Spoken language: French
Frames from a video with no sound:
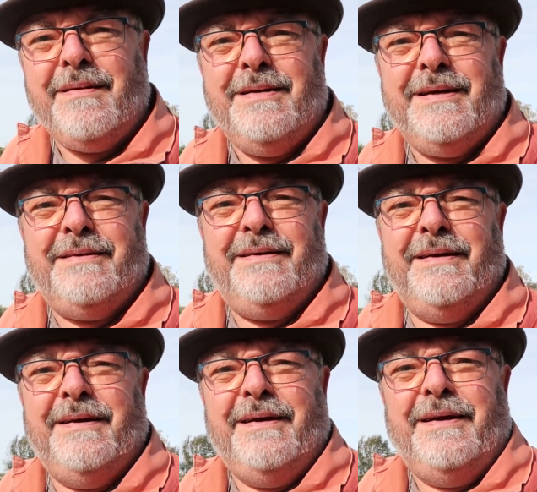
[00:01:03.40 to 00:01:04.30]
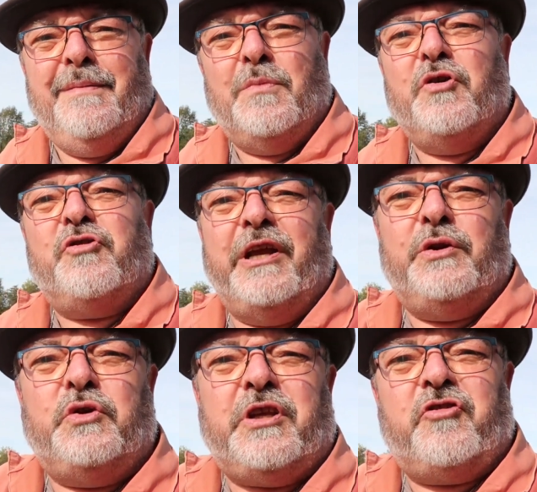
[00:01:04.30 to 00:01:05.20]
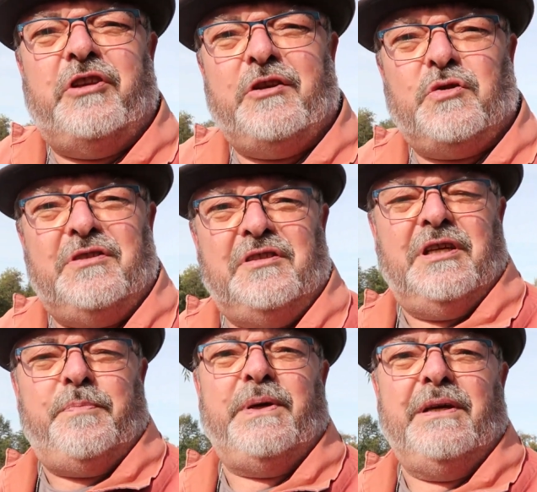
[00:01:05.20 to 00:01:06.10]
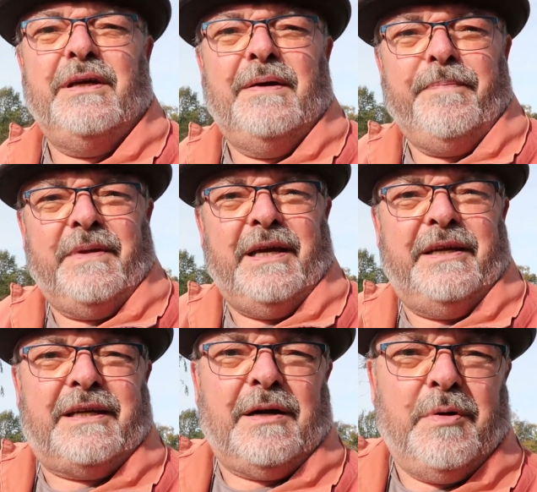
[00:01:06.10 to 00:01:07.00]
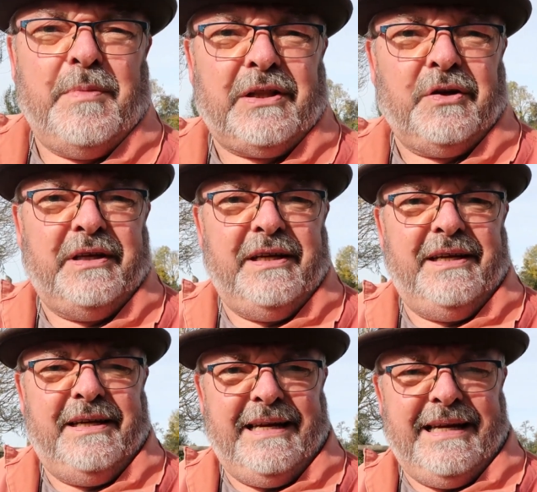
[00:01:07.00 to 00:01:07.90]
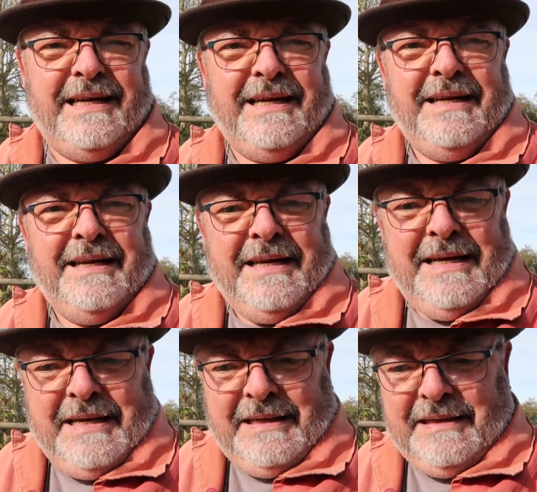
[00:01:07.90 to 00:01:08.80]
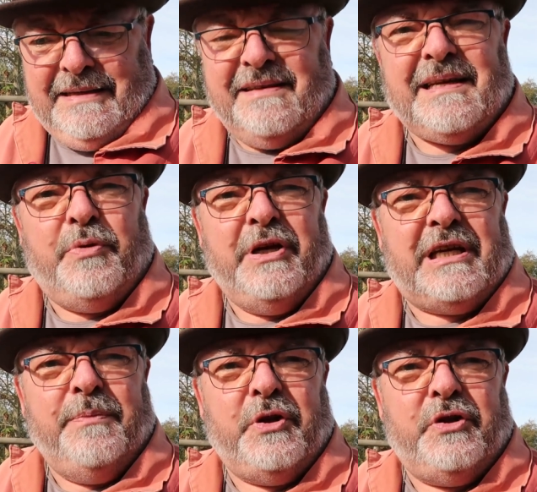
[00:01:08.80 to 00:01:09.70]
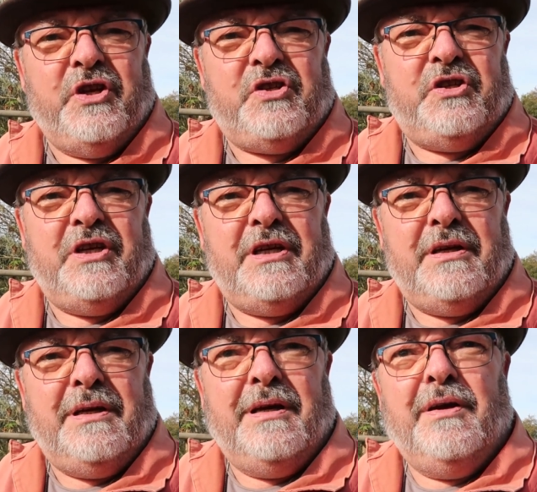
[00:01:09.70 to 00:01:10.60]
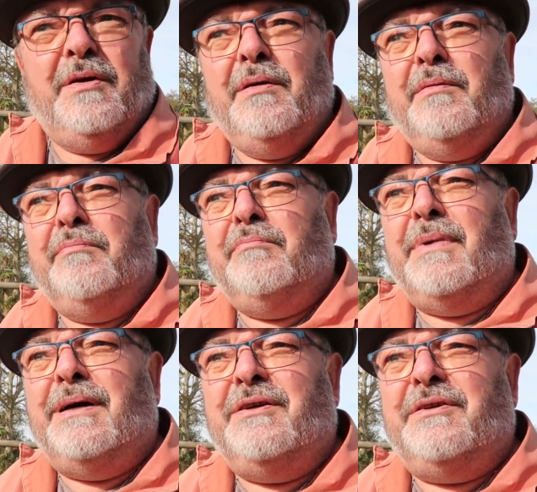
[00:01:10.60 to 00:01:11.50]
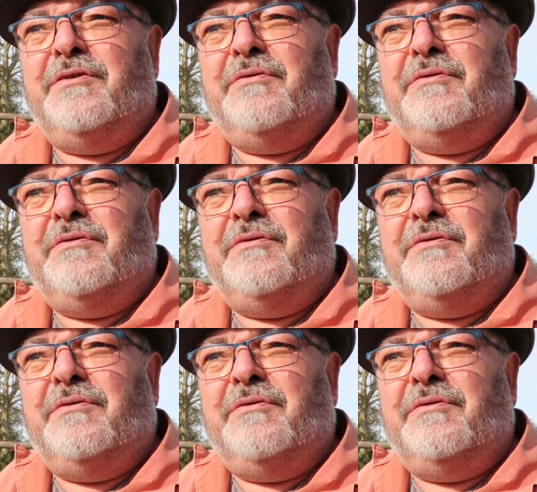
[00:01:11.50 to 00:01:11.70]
Voilà. Bon, j'en ai d'autres, hein. j'ai des autres idées. Puis il y a des comment maintenant des, des abonnés qui me donnent des idées. Bah,